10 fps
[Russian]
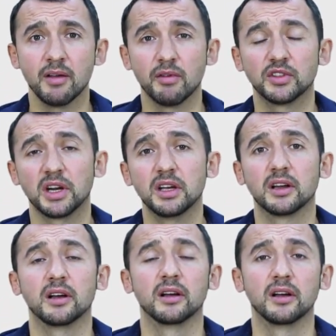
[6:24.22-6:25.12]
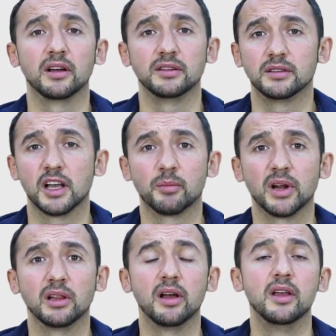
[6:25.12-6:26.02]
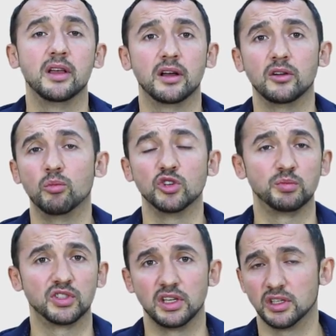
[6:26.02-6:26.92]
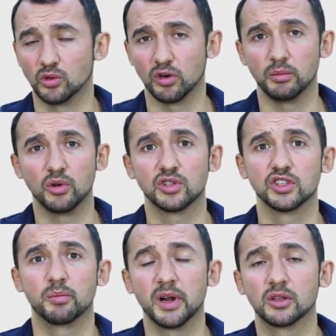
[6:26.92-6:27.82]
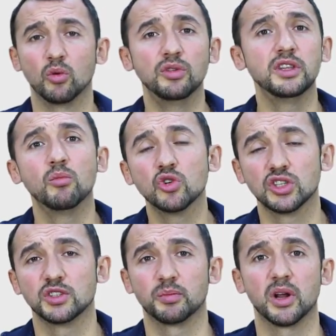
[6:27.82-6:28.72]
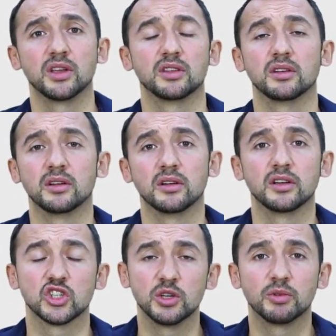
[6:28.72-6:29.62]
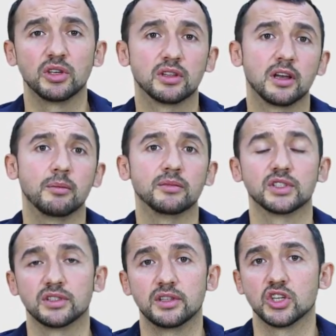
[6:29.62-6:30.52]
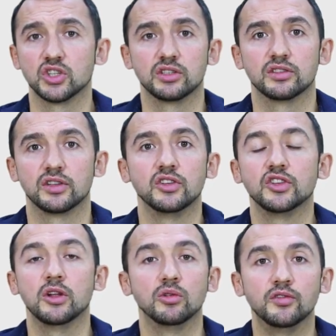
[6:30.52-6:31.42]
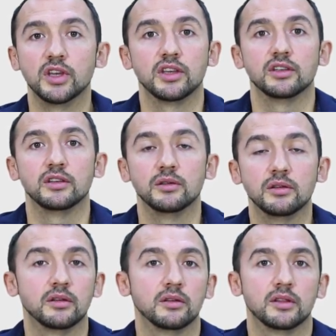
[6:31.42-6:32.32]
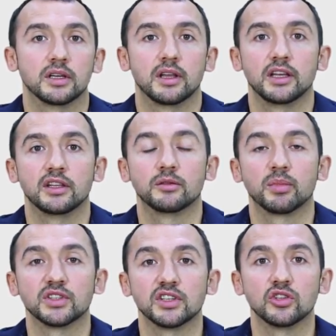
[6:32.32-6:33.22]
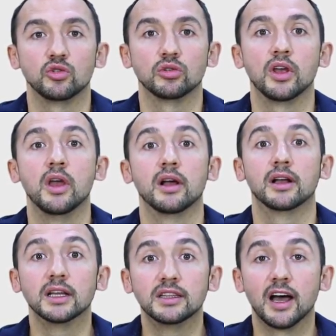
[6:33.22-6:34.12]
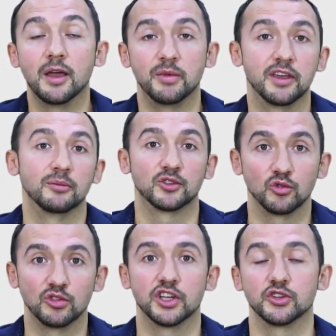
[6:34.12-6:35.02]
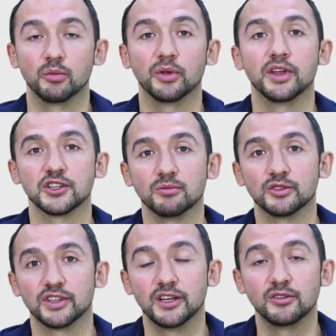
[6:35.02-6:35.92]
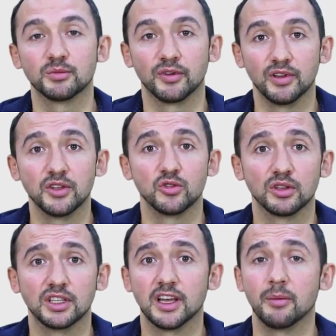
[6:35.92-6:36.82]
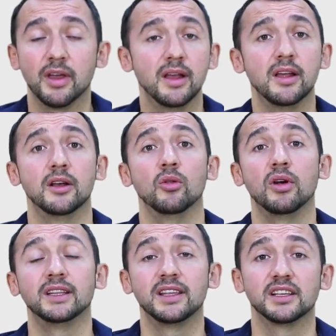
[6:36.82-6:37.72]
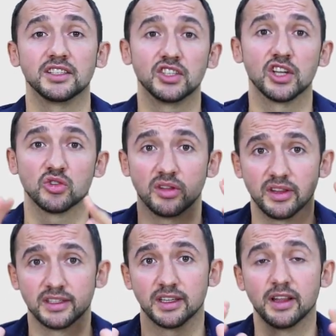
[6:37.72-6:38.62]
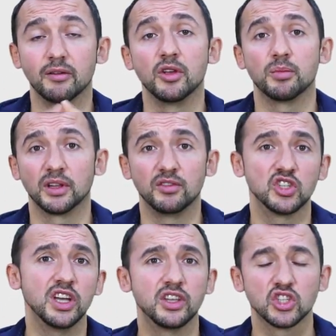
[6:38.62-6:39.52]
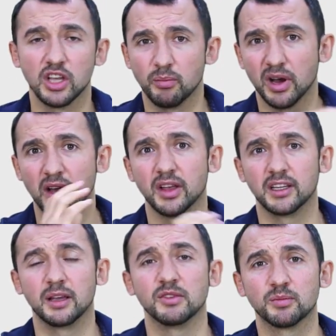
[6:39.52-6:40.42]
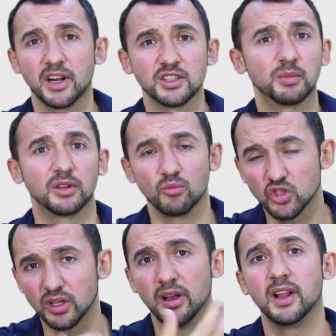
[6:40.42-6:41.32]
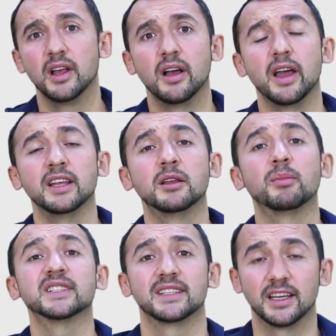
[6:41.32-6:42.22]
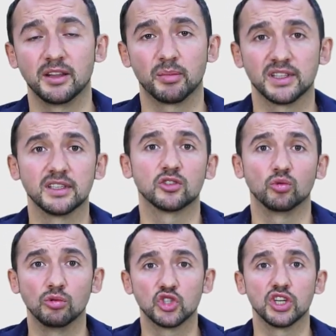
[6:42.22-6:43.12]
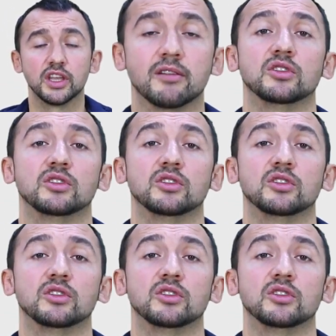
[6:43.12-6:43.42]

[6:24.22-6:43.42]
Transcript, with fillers: Во-вторых, а, как правило, любой специалист, который берется за проект, он не может исправить э, ошибки там, даже за неделю, две, и иногда этот процесс идет годами. Я вам скажу, даже вот по нашему сайту исправление идет годами. Но это не означает, что надо останавливать продвижение, ждать, пока на годами исправится, потому что это постоянный процесс улучшения.